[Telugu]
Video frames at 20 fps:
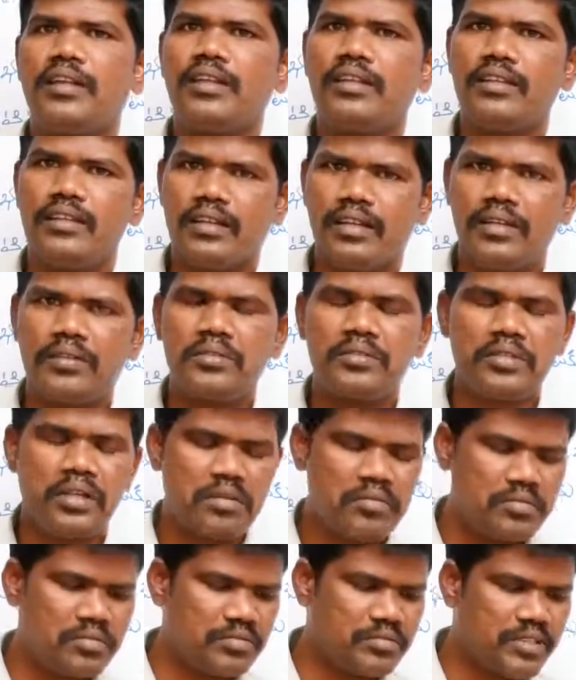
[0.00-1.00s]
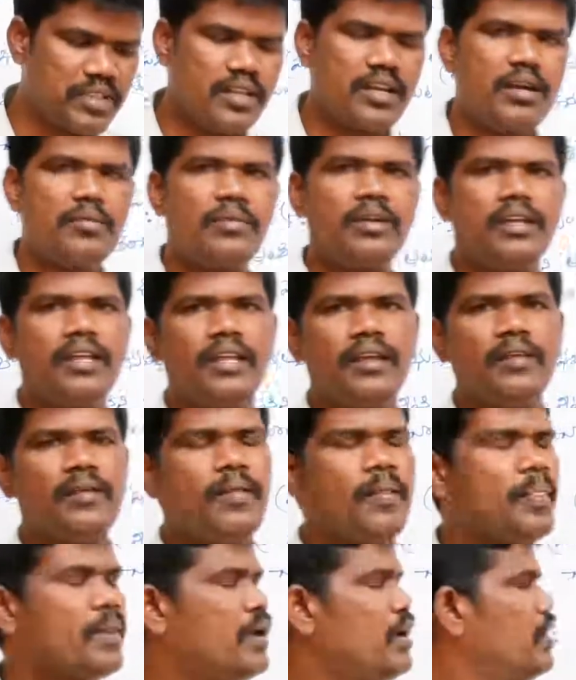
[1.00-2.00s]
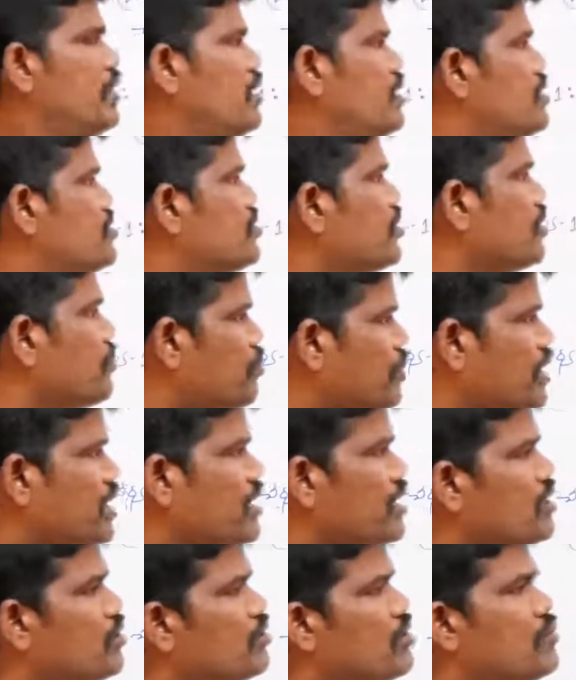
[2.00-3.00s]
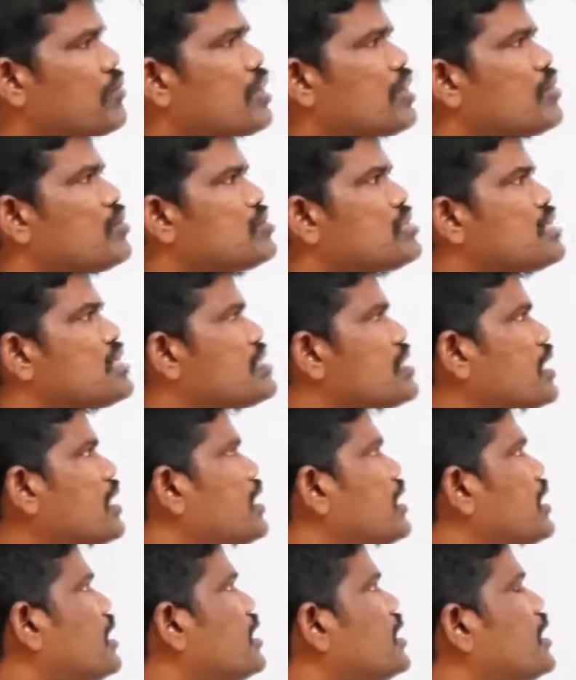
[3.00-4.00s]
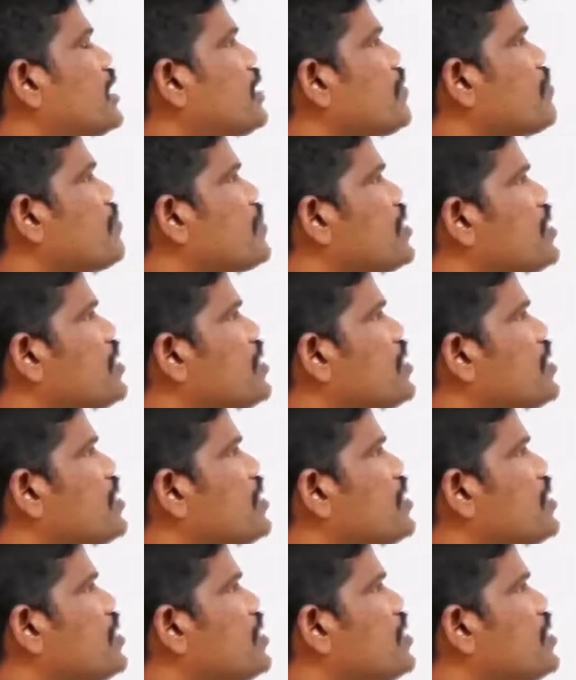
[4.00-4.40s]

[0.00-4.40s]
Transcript: అనేది కలుగుతూ ఉంటుంది కాబట్టి సో ఇప్పుడు ఇక్కడ కూడా మనకు వచ్చేసి ఏంటి అంటే